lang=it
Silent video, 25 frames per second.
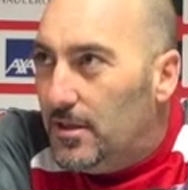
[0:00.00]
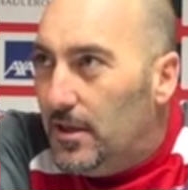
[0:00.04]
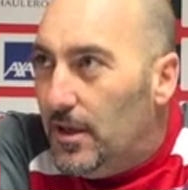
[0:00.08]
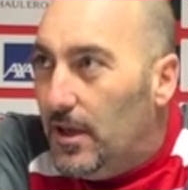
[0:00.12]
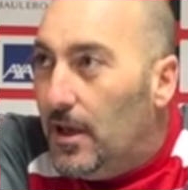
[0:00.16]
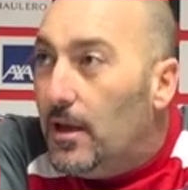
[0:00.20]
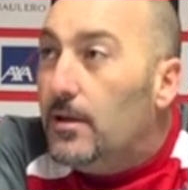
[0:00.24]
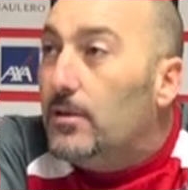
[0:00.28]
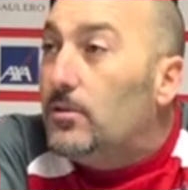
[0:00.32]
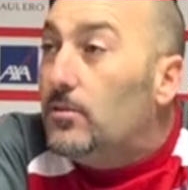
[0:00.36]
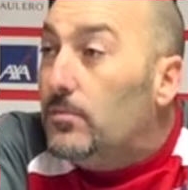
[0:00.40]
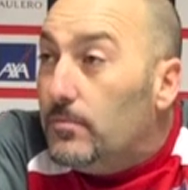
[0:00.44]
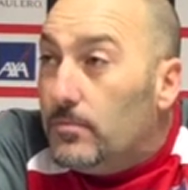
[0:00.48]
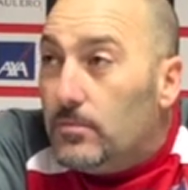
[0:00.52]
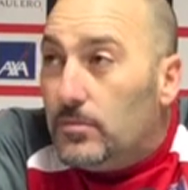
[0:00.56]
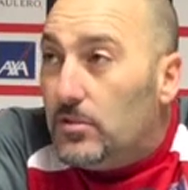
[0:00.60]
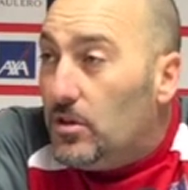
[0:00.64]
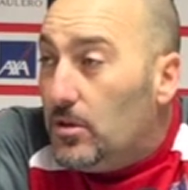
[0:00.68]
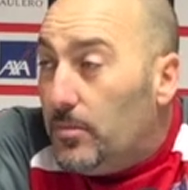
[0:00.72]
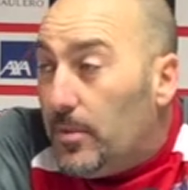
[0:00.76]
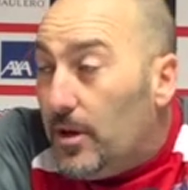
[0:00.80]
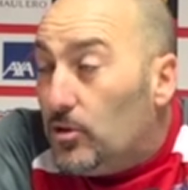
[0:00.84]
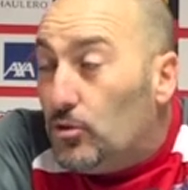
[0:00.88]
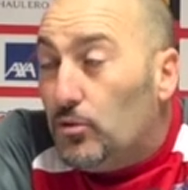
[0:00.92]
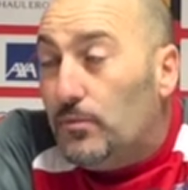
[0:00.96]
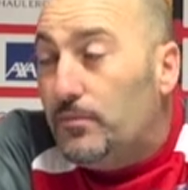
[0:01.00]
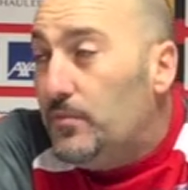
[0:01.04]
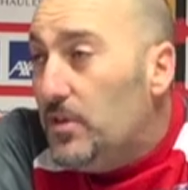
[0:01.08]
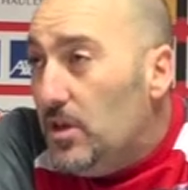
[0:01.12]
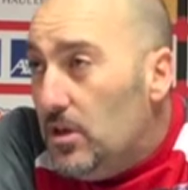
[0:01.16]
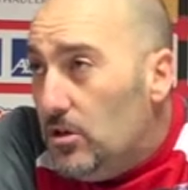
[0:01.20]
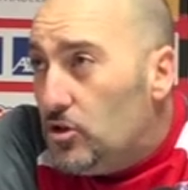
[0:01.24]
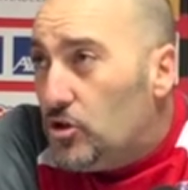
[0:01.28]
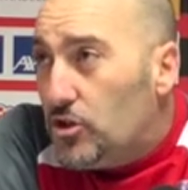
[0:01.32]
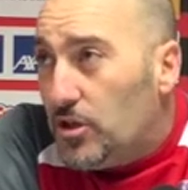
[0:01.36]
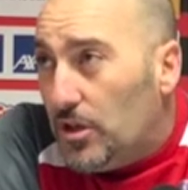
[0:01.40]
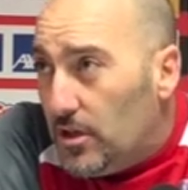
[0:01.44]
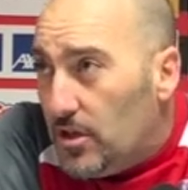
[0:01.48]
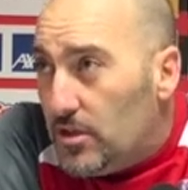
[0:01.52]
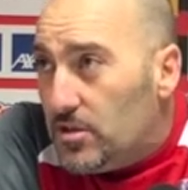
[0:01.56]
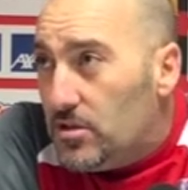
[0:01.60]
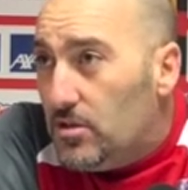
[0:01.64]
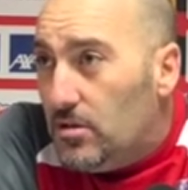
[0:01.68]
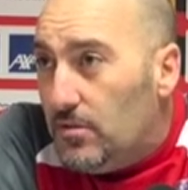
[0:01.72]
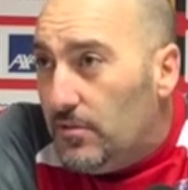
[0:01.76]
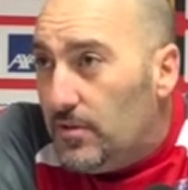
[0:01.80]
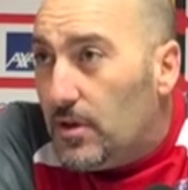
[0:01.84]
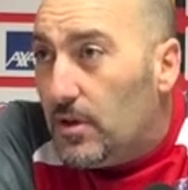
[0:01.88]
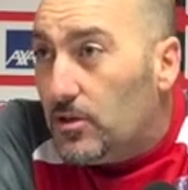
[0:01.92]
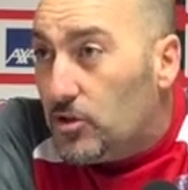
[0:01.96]
E ti ripeto, vincere
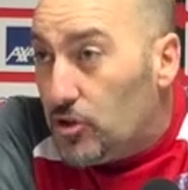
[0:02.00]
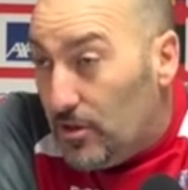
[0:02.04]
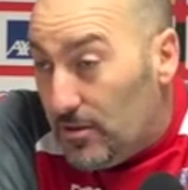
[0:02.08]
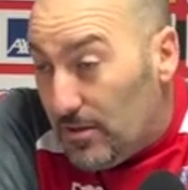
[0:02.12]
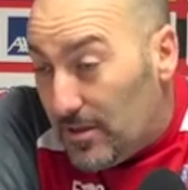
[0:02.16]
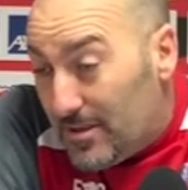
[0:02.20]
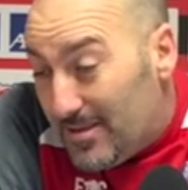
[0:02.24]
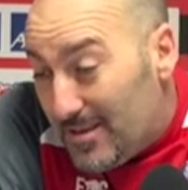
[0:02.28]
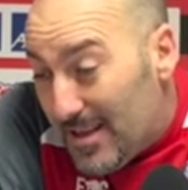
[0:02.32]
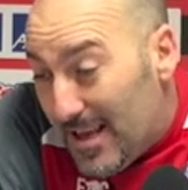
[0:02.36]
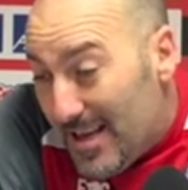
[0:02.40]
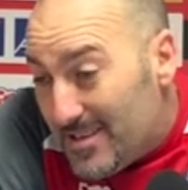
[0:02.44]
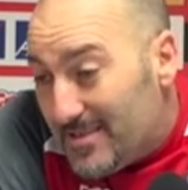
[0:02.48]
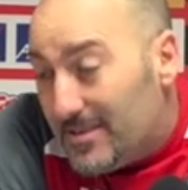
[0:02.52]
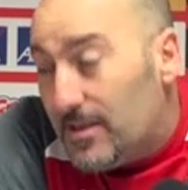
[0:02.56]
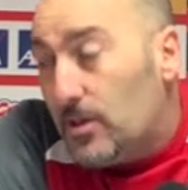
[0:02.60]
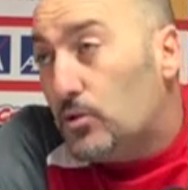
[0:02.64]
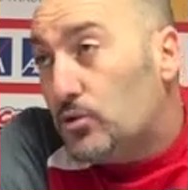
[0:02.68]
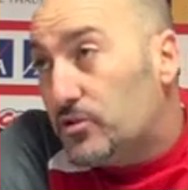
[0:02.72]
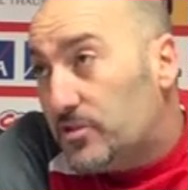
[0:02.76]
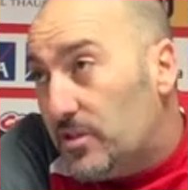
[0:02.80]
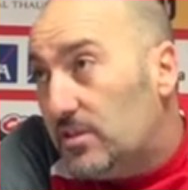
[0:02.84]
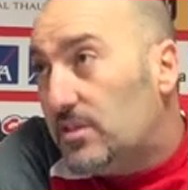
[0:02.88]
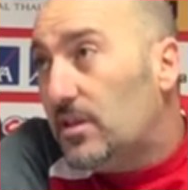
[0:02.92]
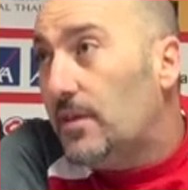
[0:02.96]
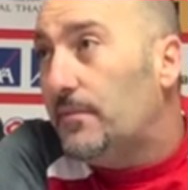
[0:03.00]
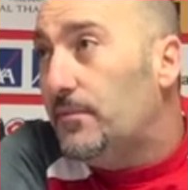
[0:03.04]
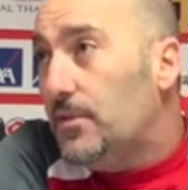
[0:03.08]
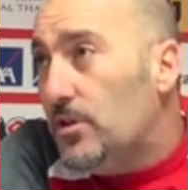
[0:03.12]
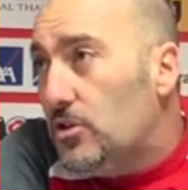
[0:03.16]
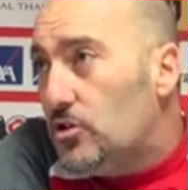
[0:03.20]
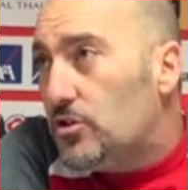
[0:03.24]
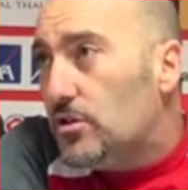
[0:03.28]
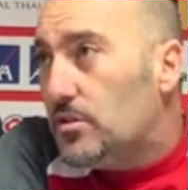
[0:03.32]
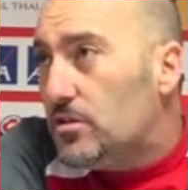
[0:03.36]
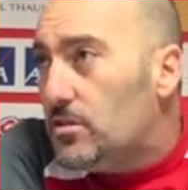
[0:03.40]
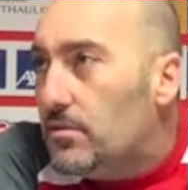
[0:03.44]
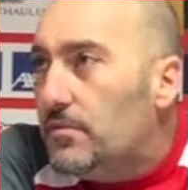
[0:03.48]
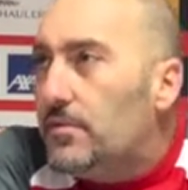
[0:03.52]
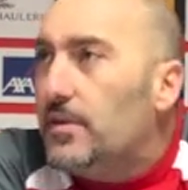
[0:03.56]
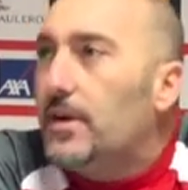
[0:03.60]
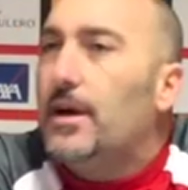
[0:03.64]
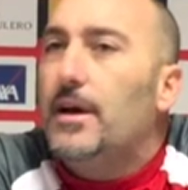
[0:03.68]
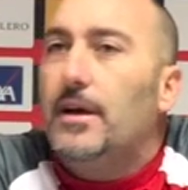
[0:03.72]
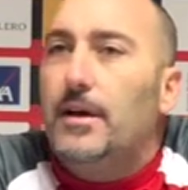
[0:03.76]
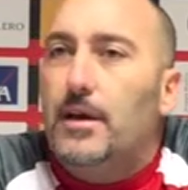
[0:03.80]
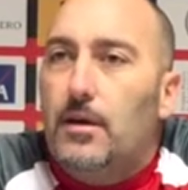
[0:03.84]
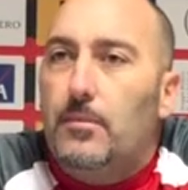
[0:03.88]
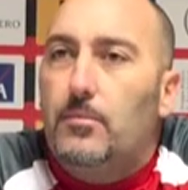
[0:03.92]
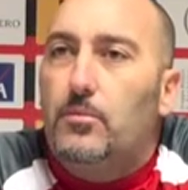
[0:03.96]
significa, cioè, essere costretti a vincere significa
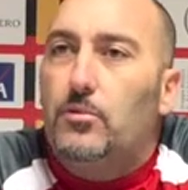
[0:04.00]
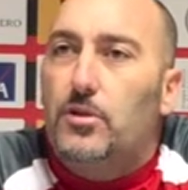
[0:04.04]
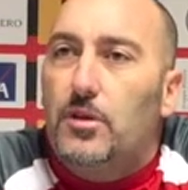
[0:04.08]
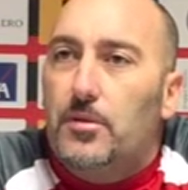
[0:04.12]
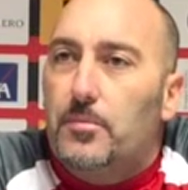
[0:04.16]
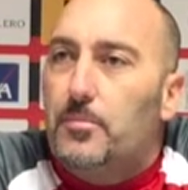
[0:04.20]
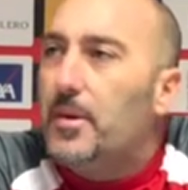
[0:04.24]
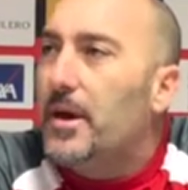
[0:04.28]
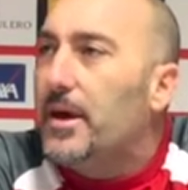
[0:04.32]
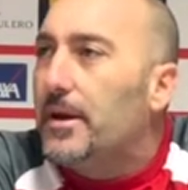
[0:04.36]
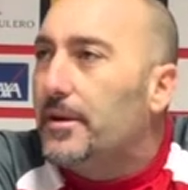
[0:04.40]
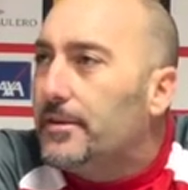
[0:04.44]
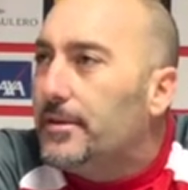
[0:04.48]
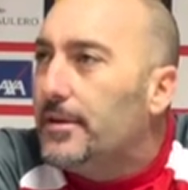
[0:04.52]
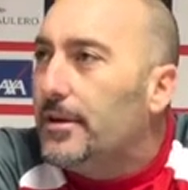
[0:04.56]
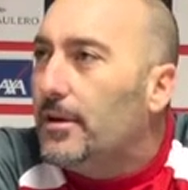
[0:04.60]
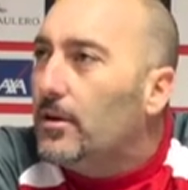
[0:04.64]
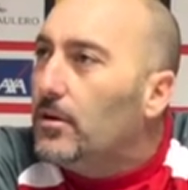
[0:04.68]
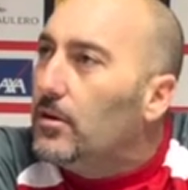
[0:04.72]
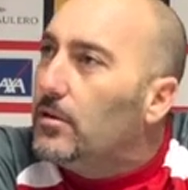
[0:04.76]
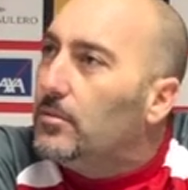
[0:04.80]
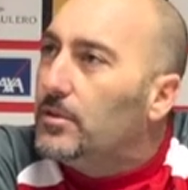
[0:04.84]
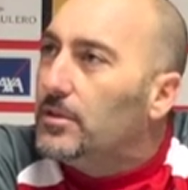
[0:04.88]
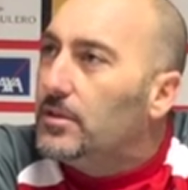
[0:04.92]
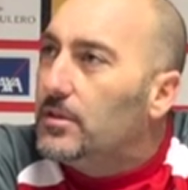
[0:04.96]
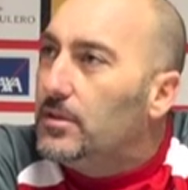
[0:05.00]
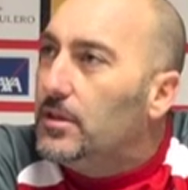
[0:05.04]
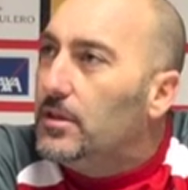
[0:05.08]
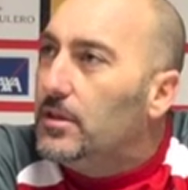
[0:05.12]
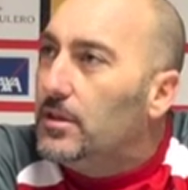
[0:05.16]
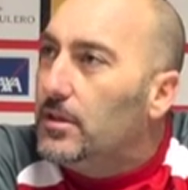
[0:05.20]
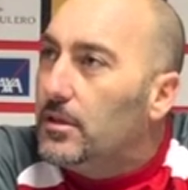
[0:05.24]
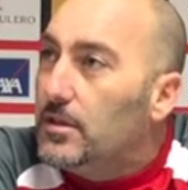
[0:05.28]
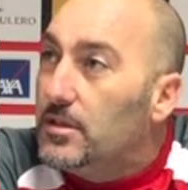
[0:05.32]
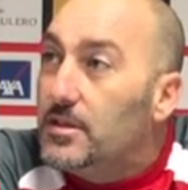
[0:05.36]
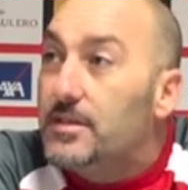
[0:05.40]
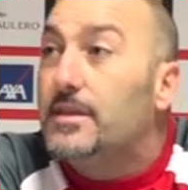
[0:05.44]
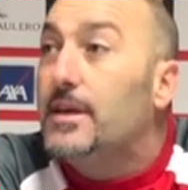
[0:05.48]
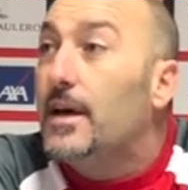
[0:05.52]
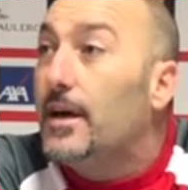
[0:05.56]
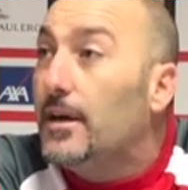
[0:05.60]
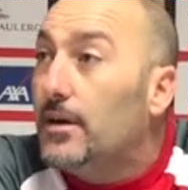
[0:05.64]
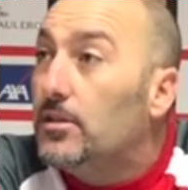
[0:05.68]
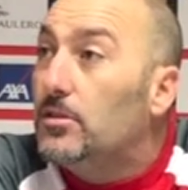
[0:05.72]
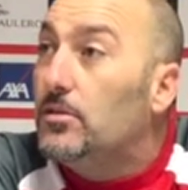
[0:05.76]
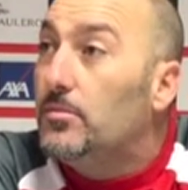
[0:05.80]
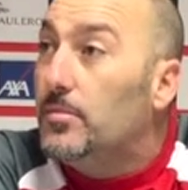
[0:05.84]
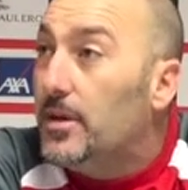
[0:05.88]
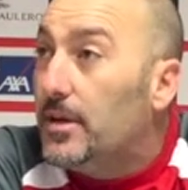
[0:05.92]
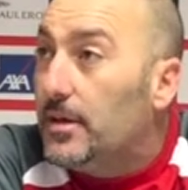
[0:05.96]
anche poter perderla la partita,
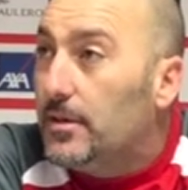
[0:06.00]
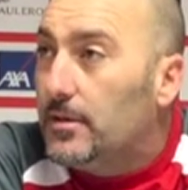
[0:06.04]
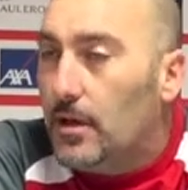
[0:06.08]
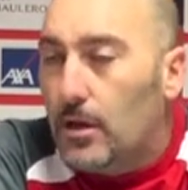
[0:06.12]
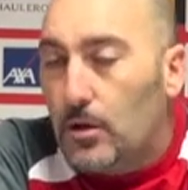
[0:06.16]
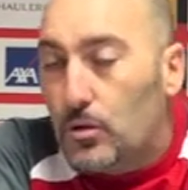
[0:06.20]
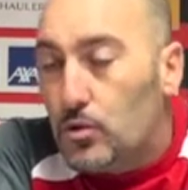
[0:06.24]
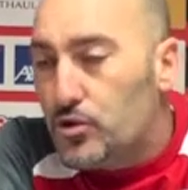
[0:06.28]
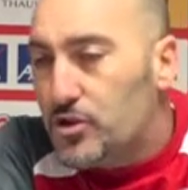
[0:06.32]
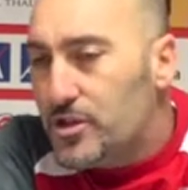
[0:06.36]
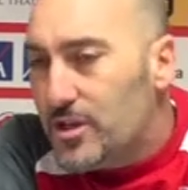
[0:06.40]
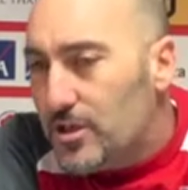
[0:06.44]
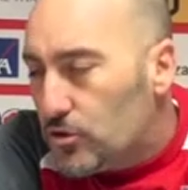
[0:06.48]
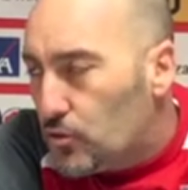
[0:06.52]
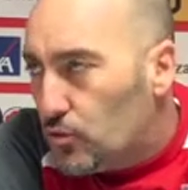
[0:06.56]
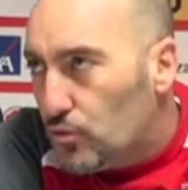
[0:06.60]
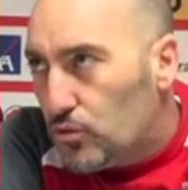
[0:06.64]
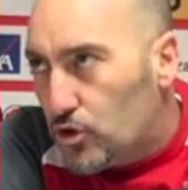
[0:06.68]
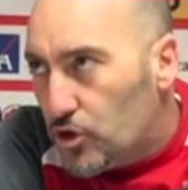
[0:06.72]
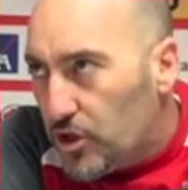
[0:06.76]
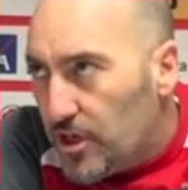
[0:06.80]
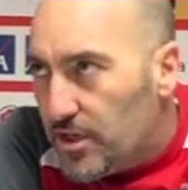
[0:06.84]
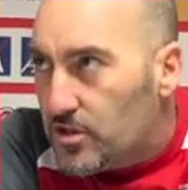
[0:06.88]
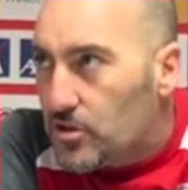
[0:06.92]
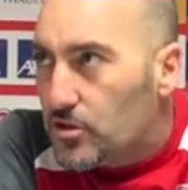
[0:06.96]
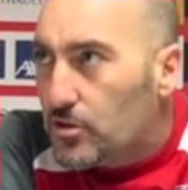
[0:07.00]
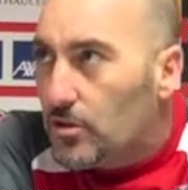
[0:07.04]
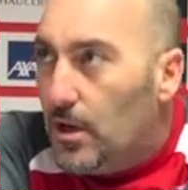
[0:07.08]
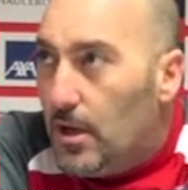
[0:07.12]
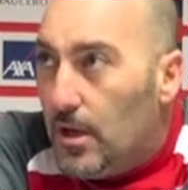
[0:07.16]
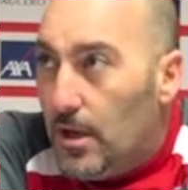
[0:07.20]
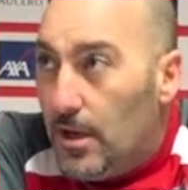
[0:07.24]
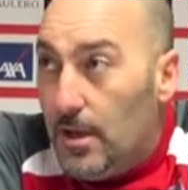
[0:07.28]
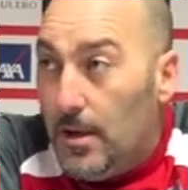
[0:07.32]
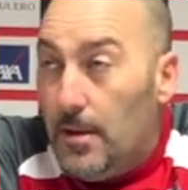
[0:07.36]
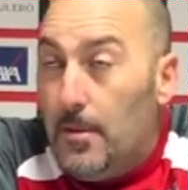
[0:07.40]
rischiare di perderla. Così è successo.